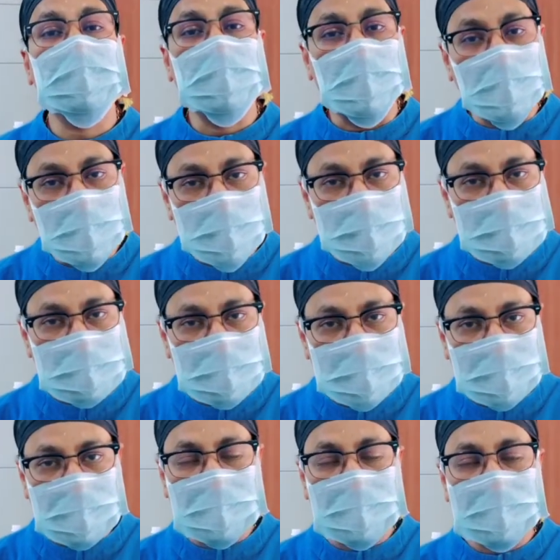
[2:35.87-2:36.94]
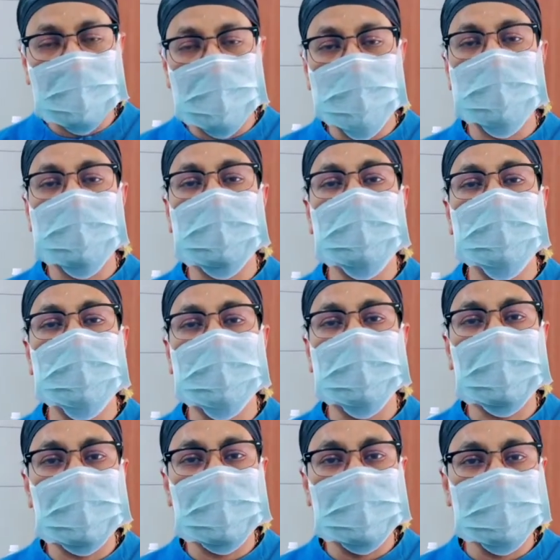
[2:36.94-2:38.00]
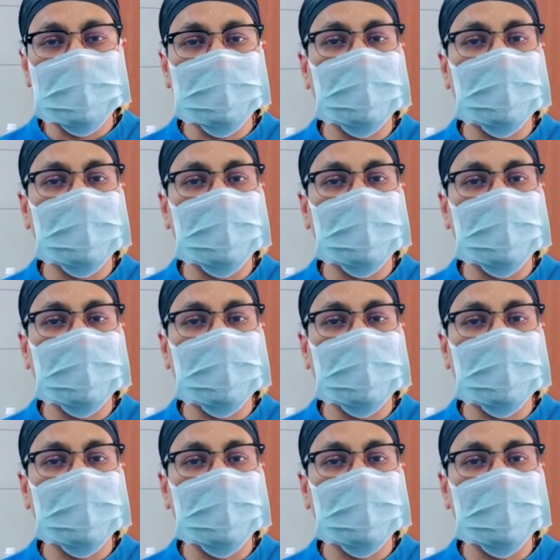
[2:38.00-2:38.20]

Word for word: কল করতে পারেন কেউ না কেউ আমার ক্লিনিক